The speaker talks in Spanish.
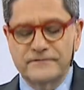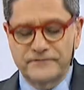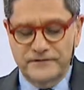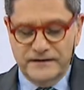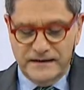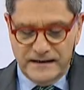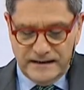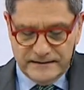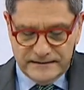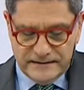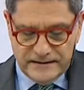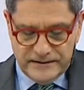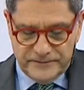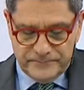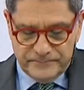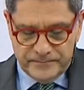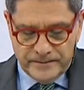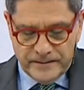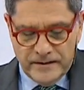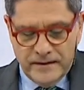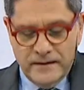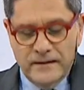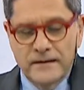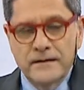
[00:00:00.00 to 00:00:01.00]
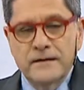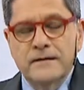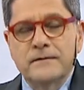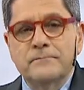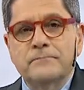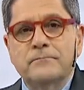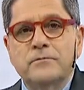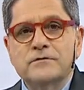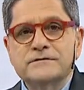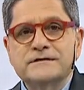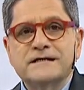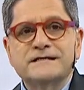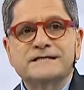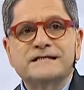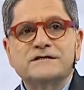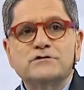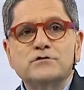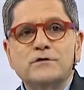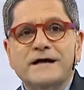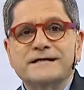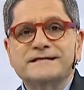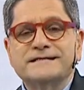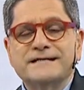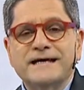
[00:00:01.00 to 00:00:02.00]
Fíjate, haces
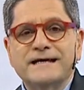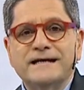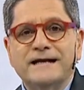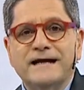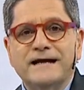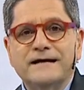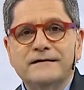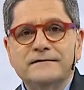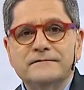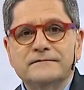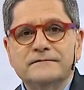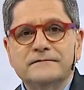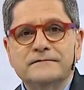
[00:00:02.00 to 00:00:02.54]
una cena,